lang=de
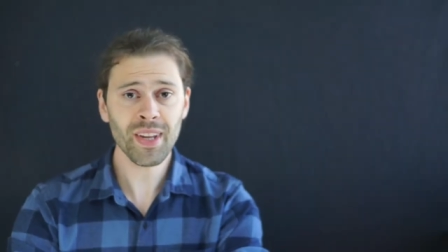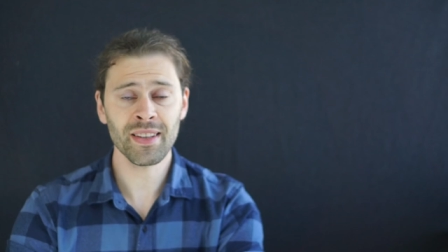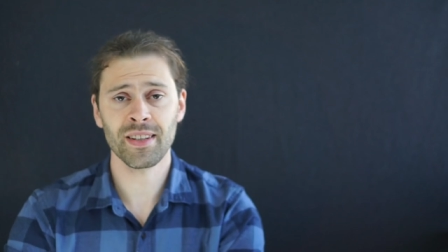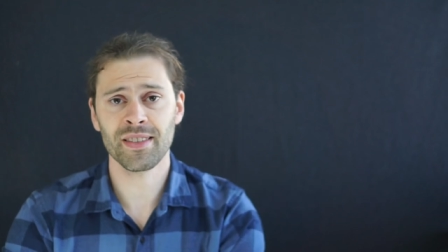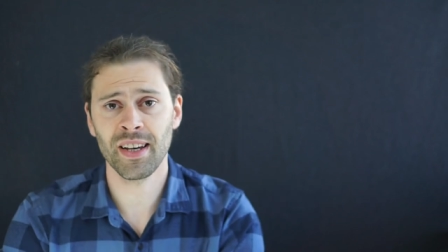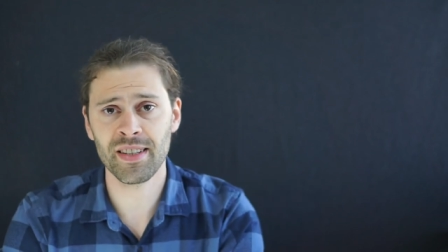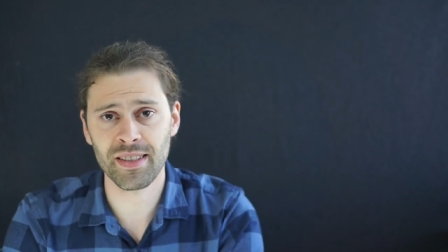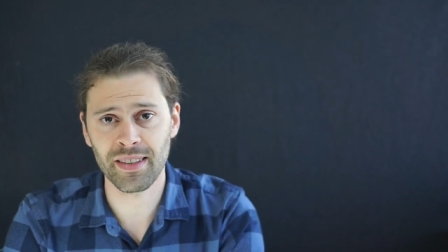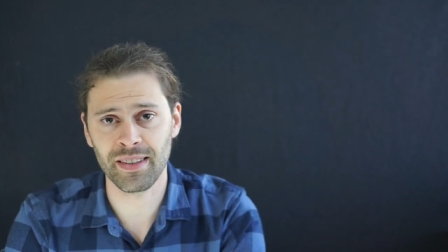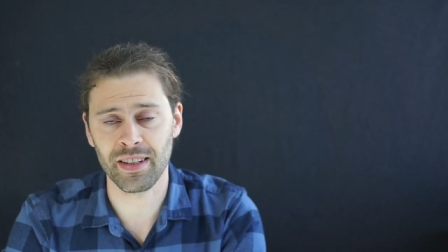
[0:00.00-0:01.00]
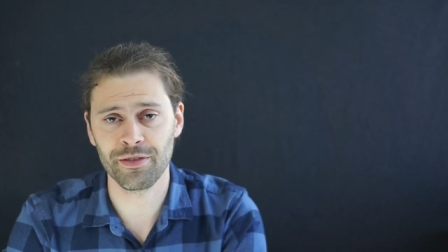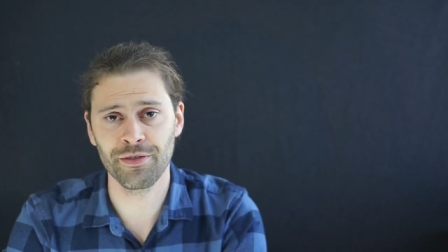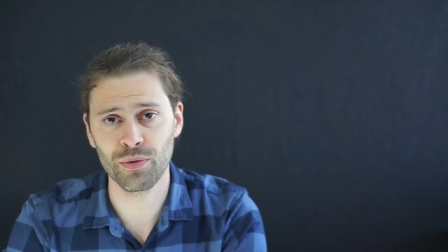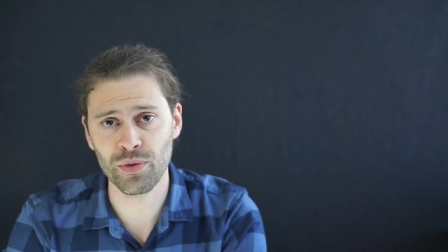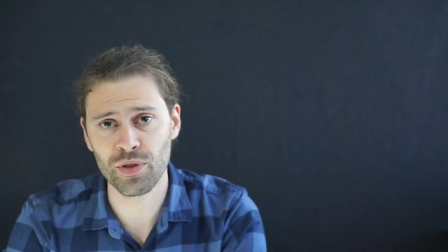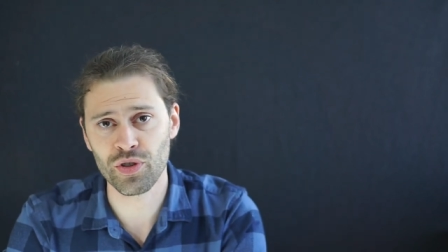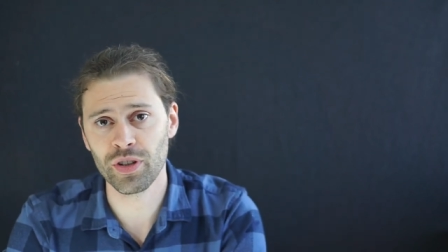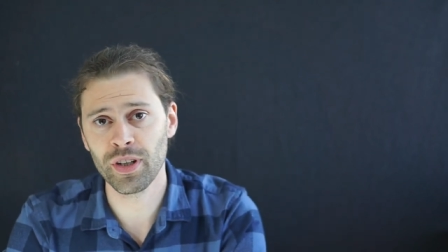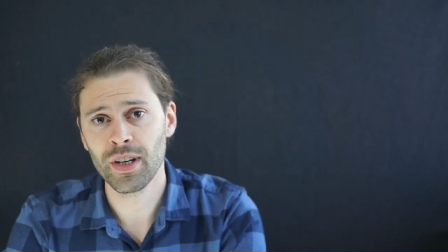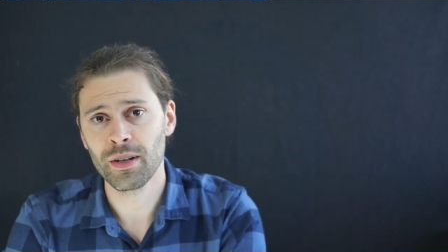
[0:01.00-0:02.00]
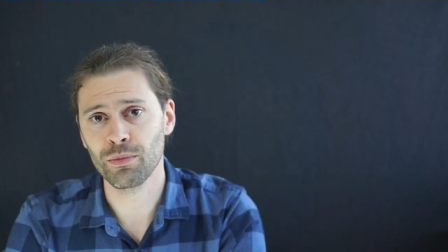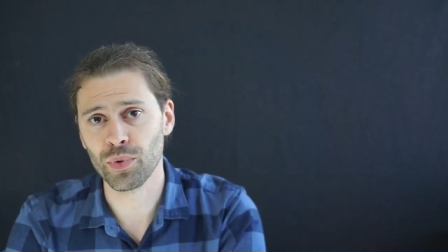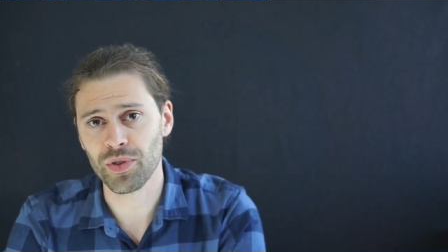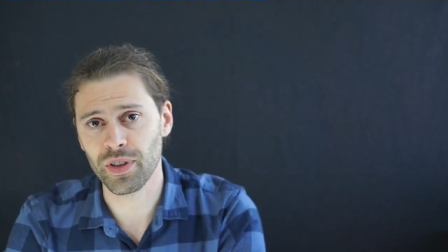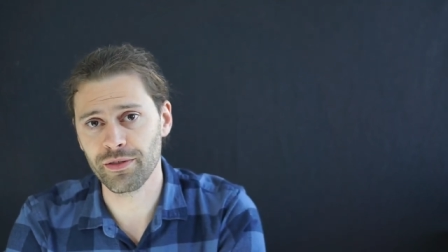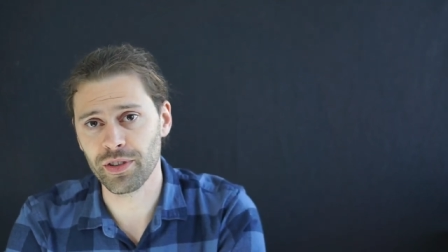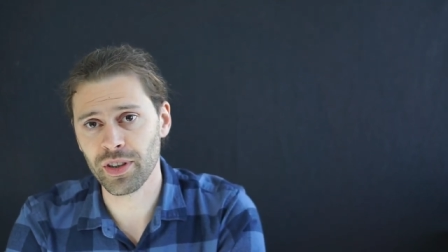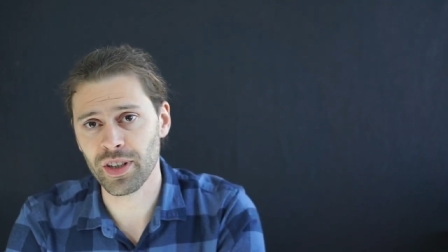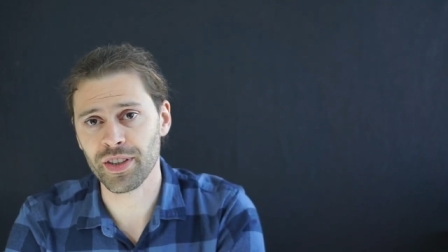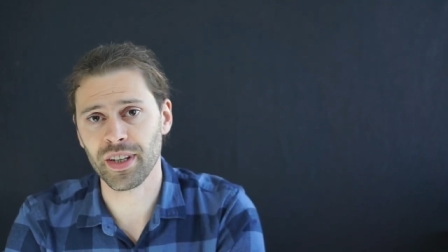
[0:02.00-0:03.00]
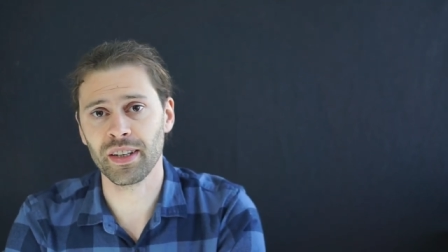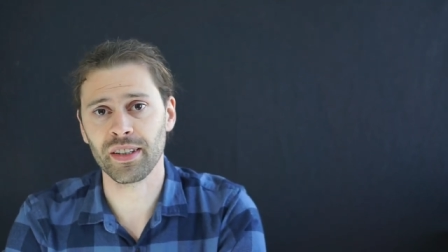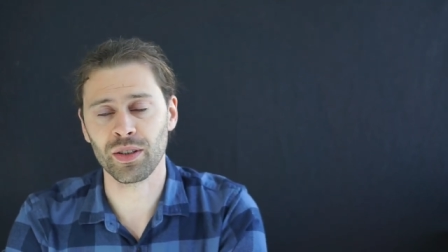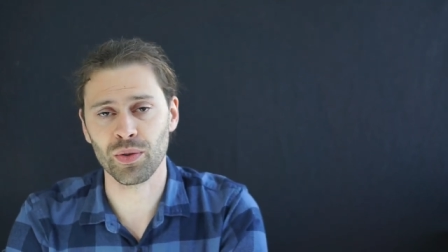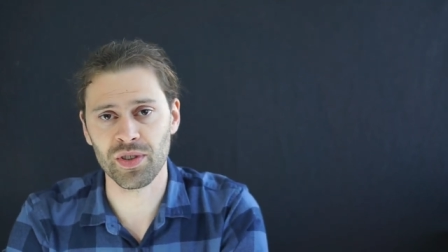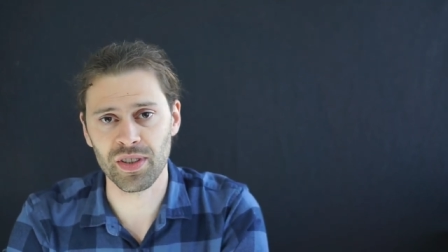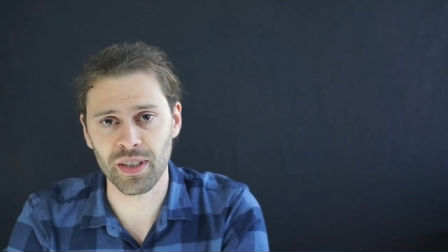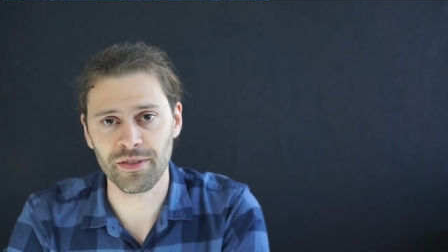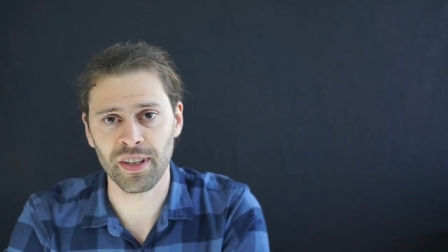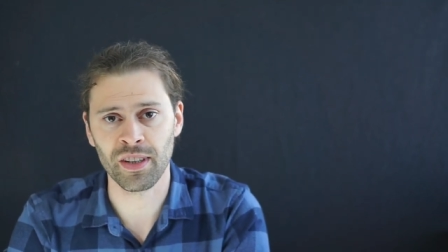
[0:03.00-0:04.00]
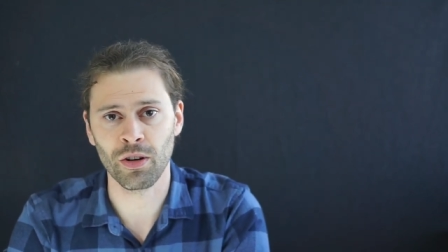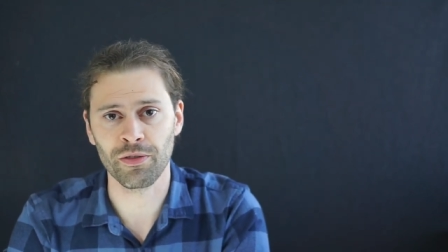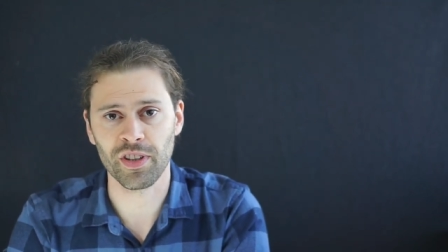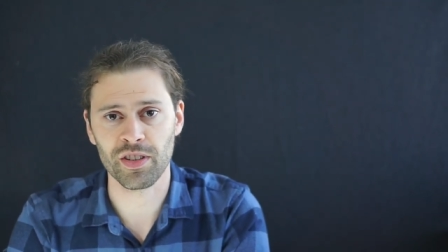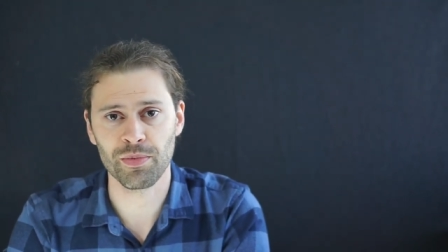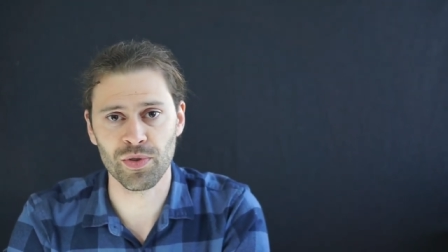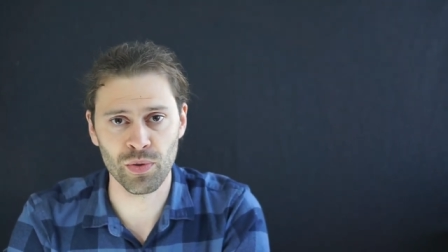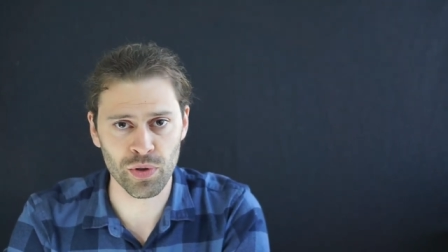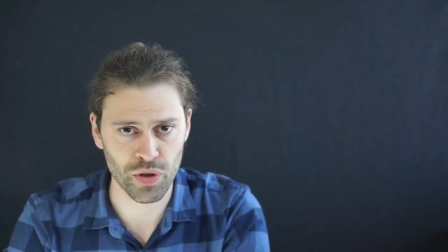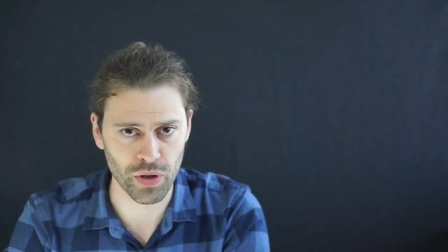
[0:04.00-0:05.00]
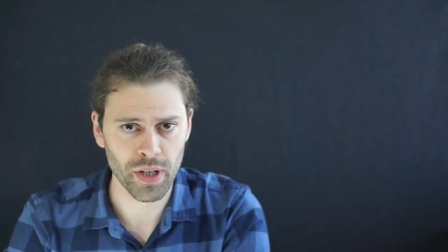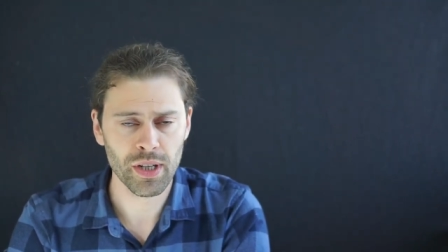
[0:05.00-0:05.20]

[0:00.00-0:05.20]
Das heißt, das Physische muss in Wirklichkeit reduziert werden auf das Psychische.